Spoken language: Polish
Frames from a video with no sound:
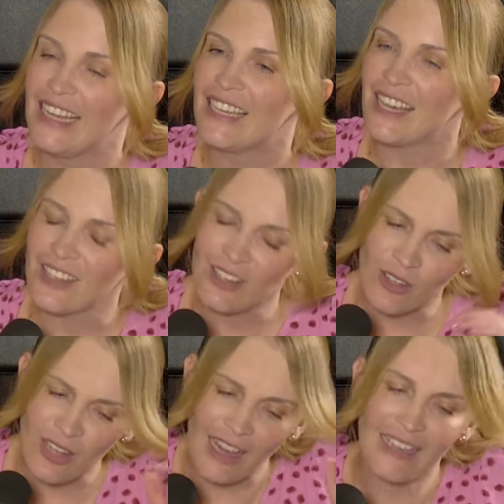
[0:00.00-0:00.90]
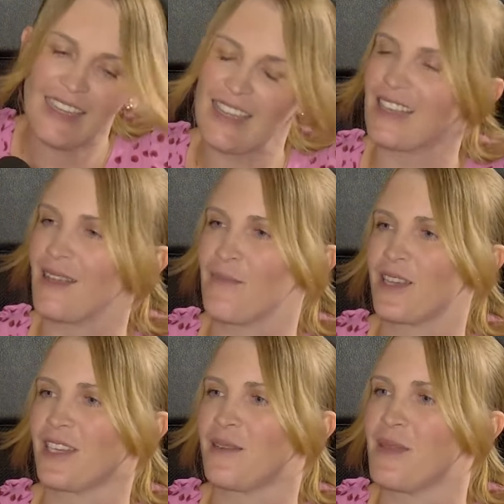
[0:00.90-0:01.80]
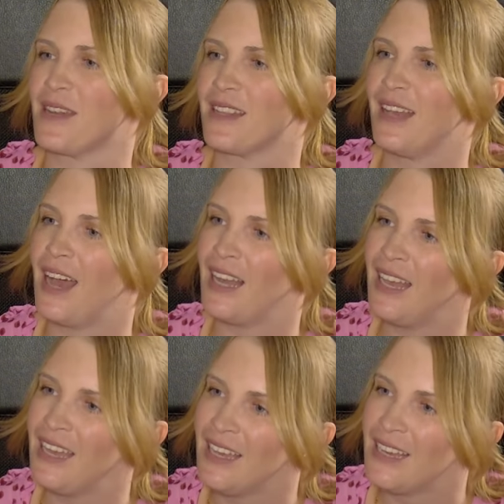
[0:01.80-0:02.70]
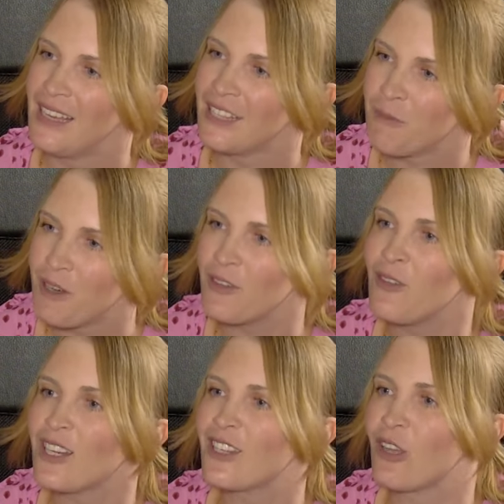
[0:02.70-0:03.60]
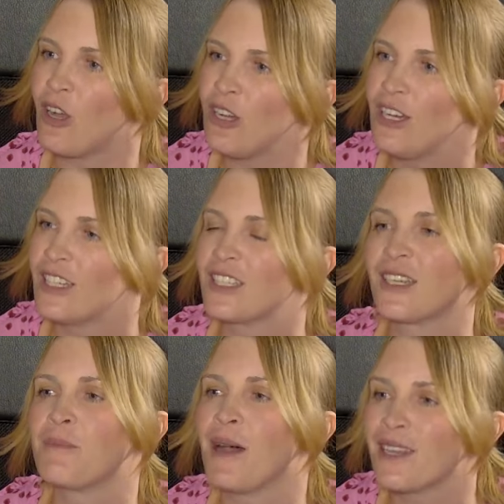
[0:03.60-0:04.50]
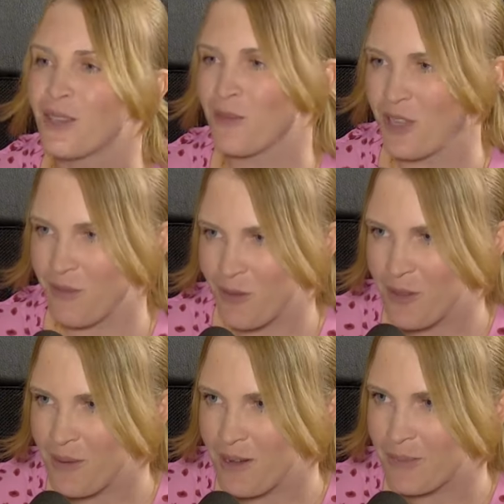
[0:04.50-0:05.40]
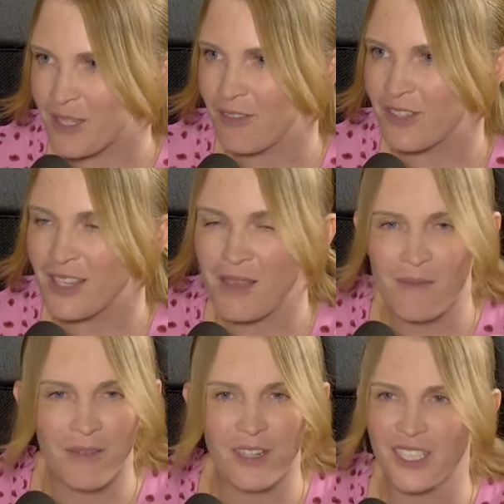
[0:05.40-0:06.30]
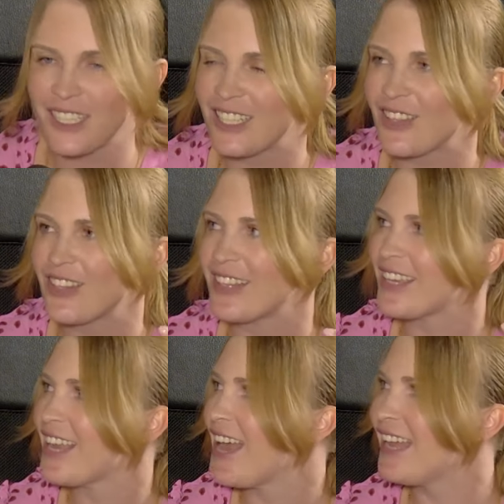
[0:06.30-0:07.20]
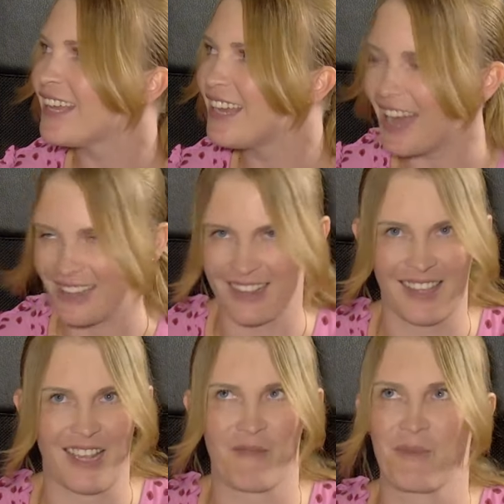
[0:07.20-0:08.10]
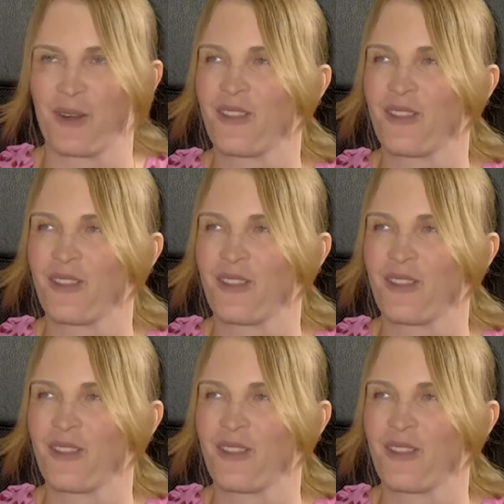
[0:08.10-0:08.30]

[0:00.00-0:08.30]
Ja się totalnie nie znam na szermierce, ale sprawiłaś to, że bardzo mi się spodobała. Przede wszystkim mam wrażenie, że to jest taki elegancki sport.